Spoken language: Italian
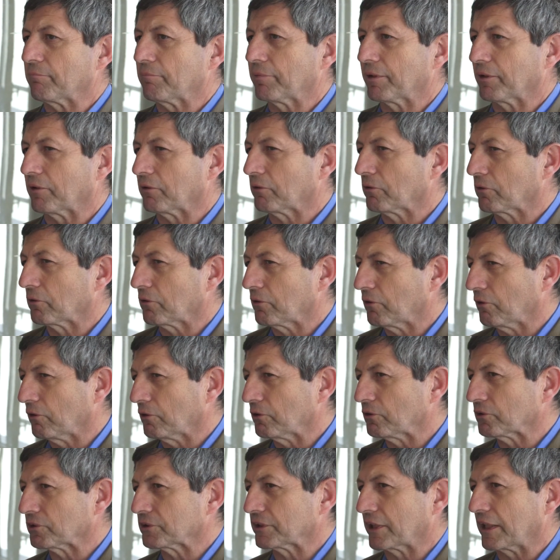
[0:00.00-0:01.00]
però
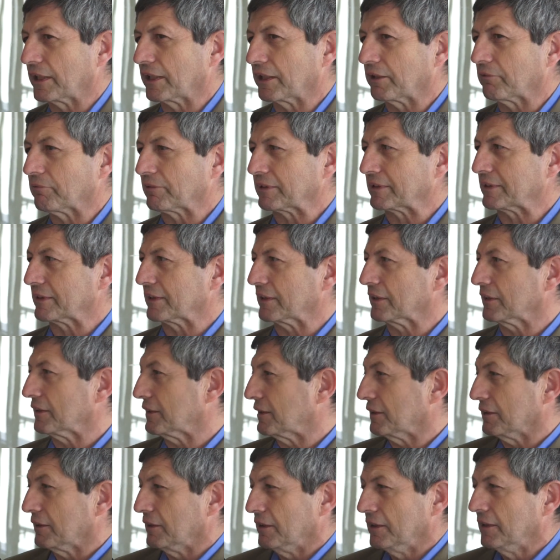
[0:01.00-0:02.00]
l'orgoglio sta in
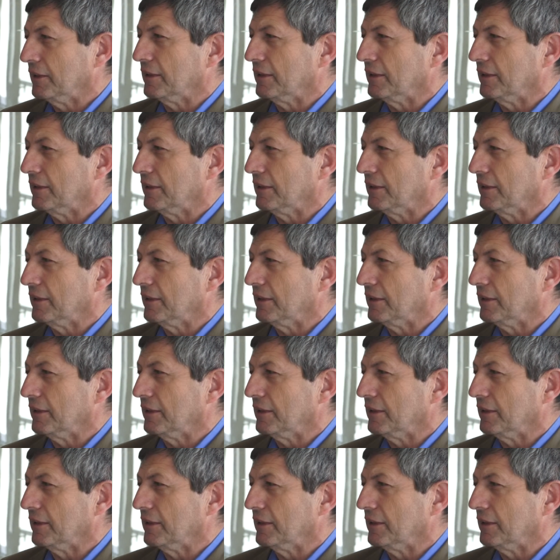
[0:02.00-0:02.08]
questi